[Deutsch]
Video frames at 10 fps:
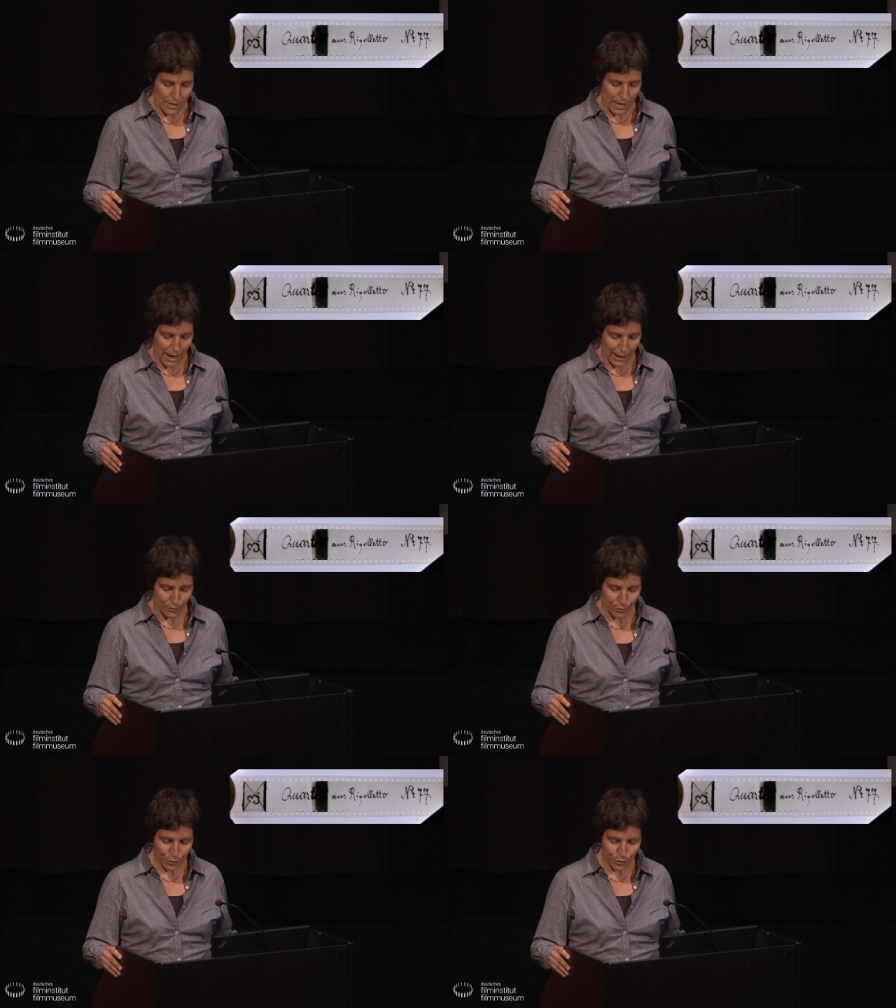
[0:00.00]
Die
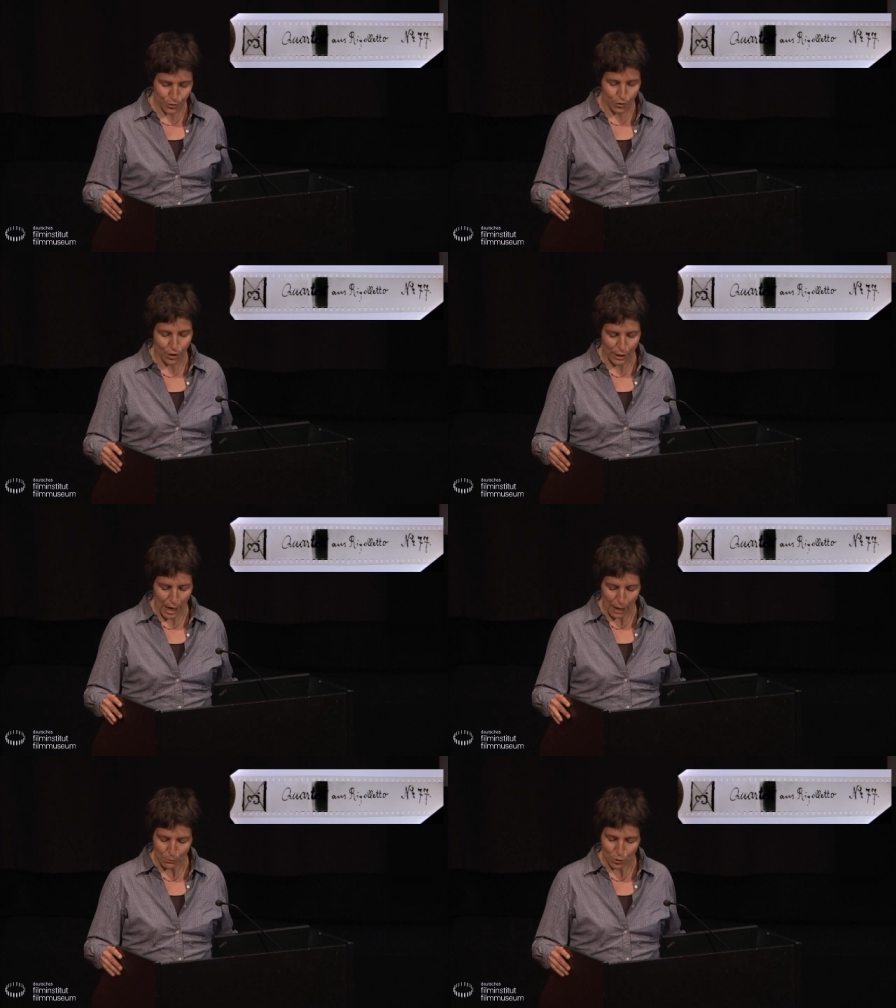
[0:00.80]
Einführung
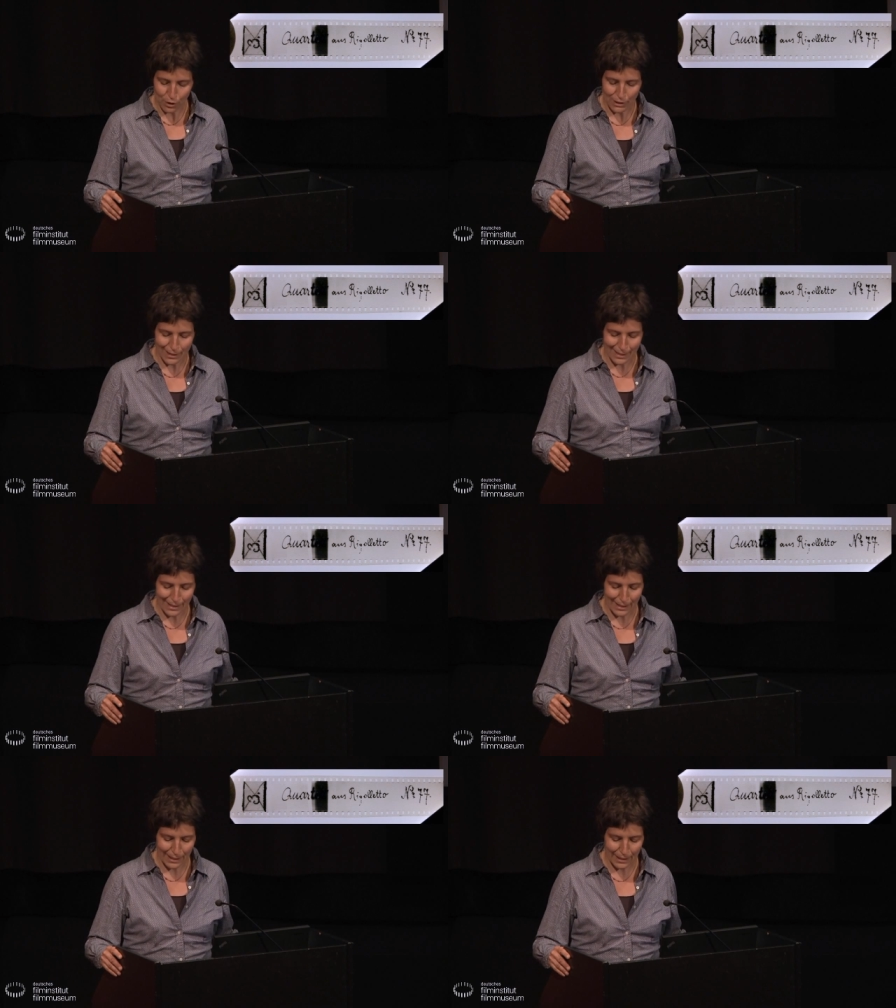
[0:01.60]
heute Abend konzentriere